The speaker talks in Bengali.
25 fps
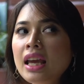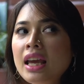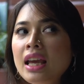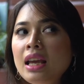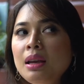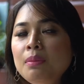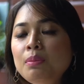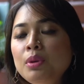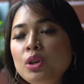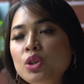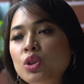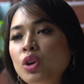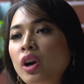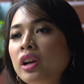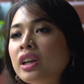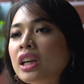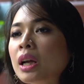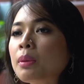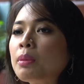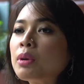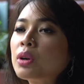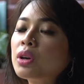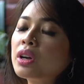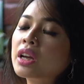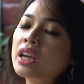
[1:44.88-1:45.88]
এই বিষয়টা
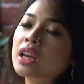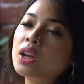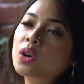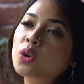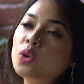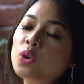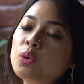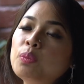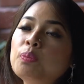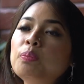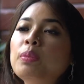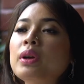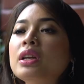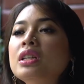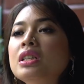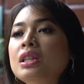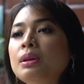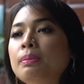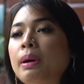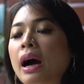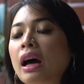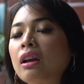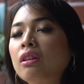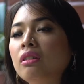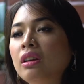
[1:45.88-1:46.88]
আমাকে খুব বেশি
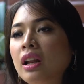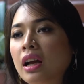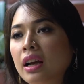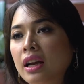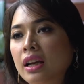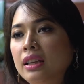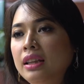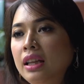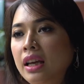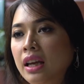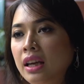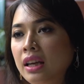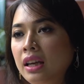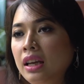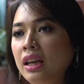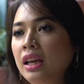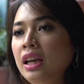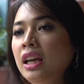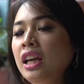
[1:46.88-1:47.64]
ভালো লাগা দেয়